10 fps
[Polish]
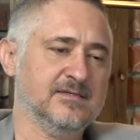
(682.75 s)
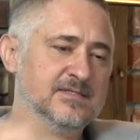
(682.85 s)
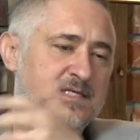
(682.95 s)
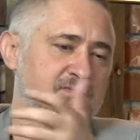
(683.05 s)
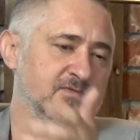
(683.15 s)

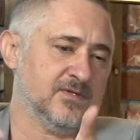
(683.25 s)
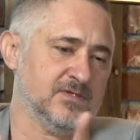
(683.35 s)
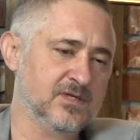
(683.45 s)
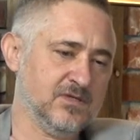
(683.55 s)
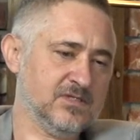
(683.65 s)
zarówno
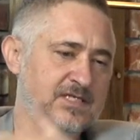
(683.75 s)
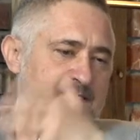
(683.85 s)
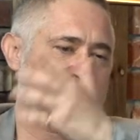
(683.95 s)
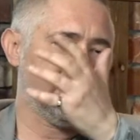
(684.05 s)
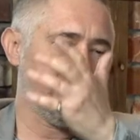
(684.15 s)
i
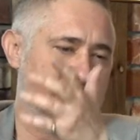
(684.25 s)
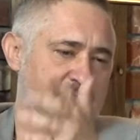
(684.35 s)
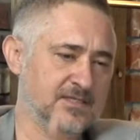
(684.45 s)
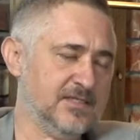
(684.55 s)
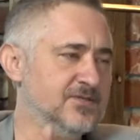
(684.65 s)
lotnisk, e,
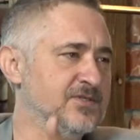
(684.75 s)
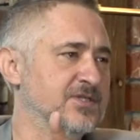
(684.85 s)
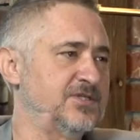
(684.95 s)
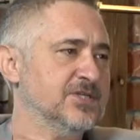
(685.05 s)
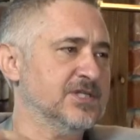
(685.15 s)
linii
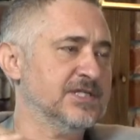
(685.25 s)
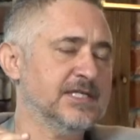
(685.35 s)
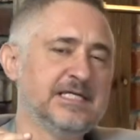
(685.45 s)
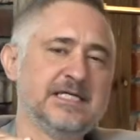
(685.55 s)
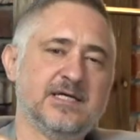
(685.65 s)

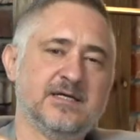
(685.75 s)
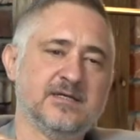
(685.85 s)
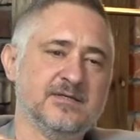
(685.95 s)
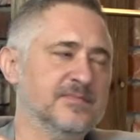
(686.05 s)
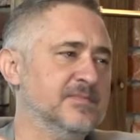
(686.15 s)
lotniczych.
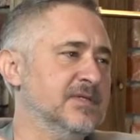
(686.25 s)
E,